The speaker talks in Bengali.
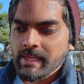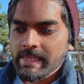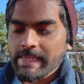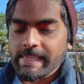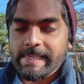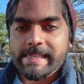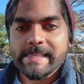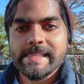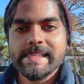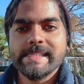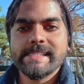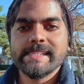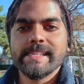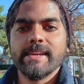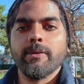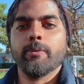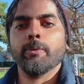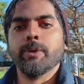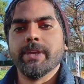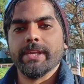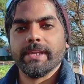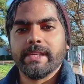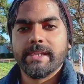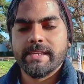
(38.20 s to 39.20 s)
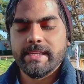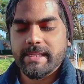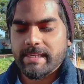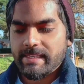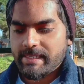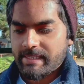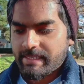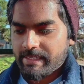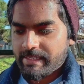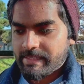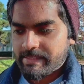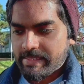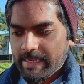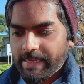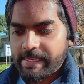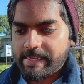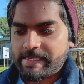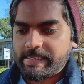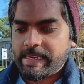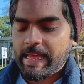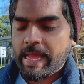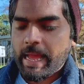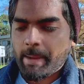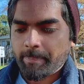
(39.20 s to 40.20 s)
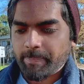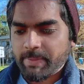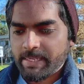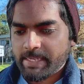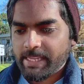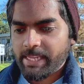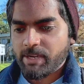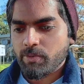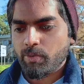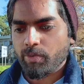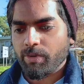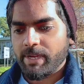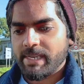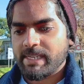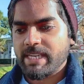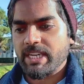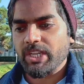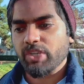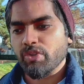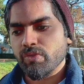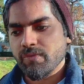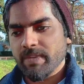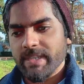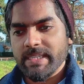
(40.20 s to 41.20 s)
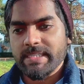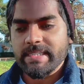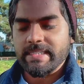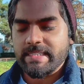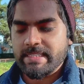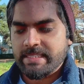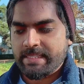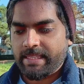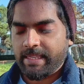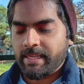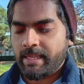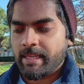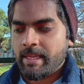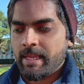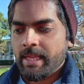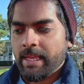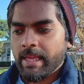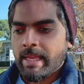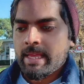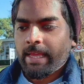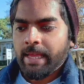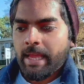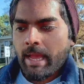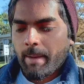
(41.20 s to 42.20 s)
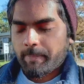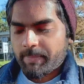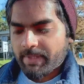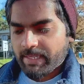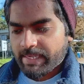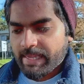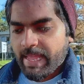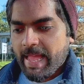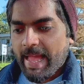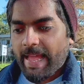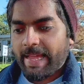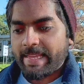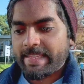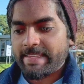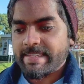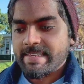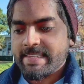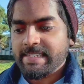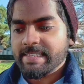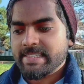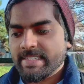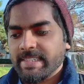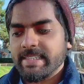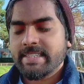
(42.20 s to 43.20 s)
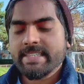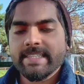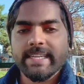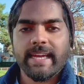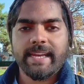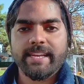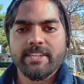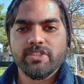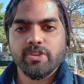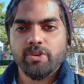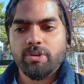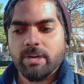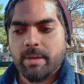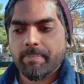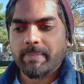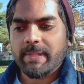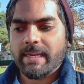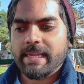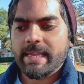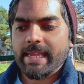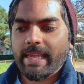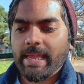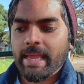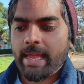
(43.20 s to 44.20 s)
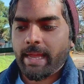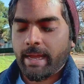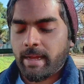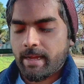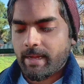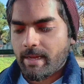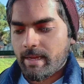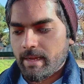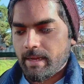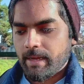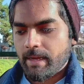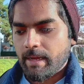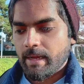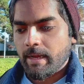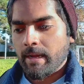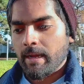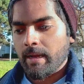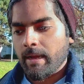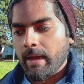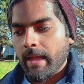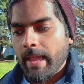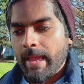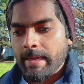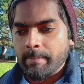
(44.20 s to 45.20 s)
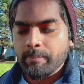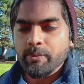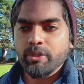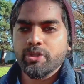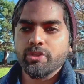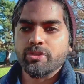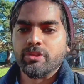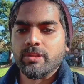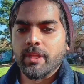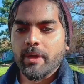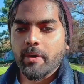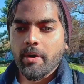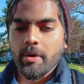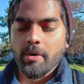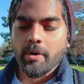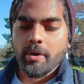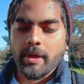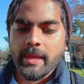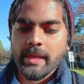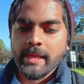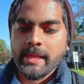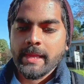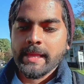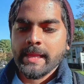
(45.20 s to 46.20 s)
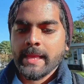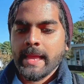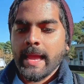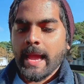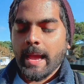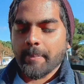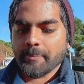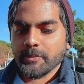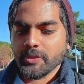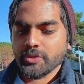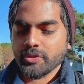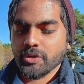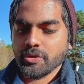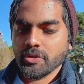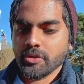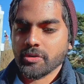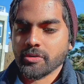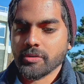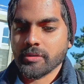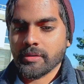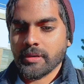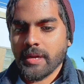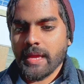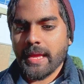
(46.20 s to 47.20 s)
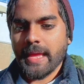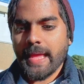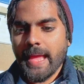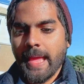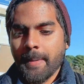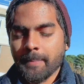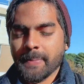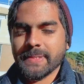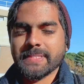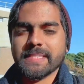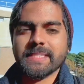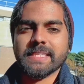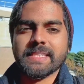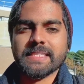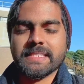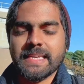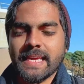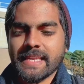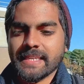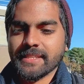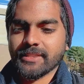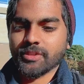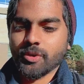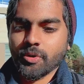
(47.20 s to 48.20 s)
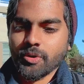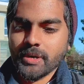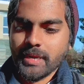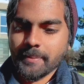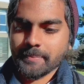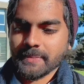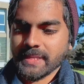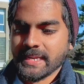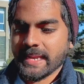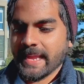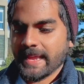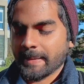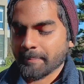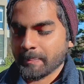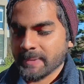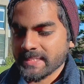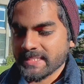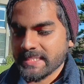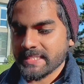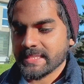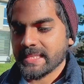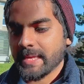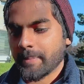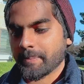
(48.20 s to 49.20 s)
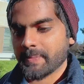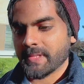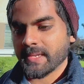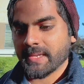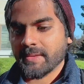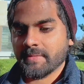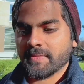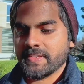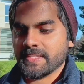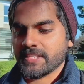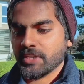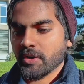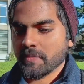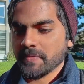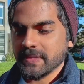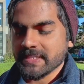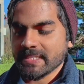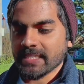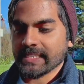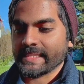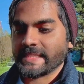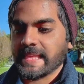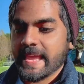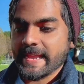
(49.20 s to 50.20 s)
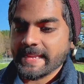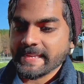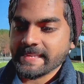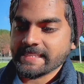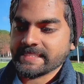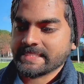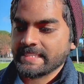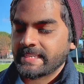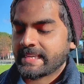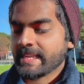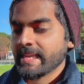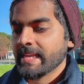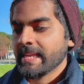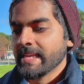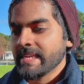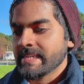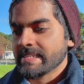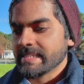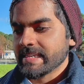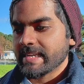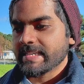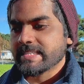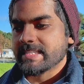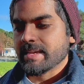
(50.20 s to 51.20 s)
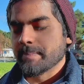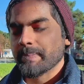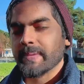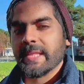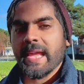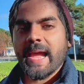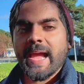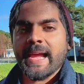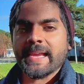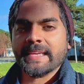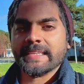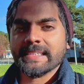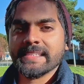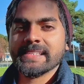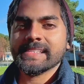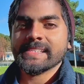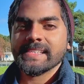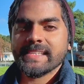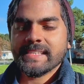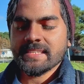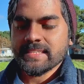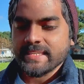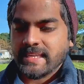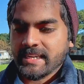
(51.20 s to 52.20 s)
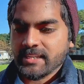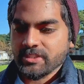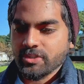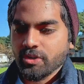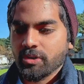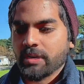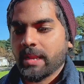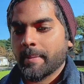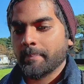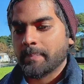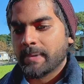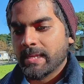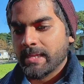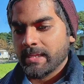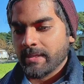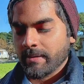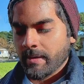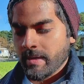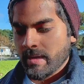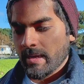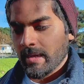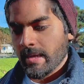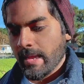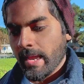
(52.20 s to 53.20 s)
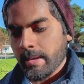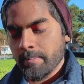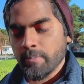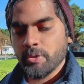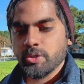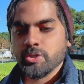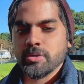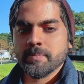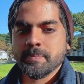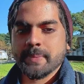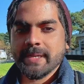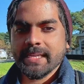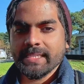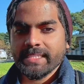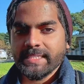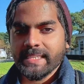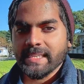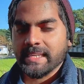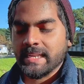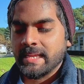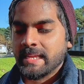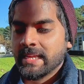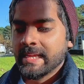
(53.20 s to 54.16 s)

ইংলিশে উইক দেখেন আপনাকে কোনো একটা ইউনিভার্সিটিতে আপনাকে আইএল টেস্ট e ছাড়া যখন আপনাকে অ্যাডমিশন দেওয়া হয় আপনি যখন অ্যাম্বাসিতে যান তখন আপনার অ্যাম্বাসিতে আপনাকে ভিসা অফিসার দেখে যে ঠিক আছে আপনি আইএলটিএস ছাড়া যখন অ্যাপ্লাই অ্যাডমিশন পেয়েছেন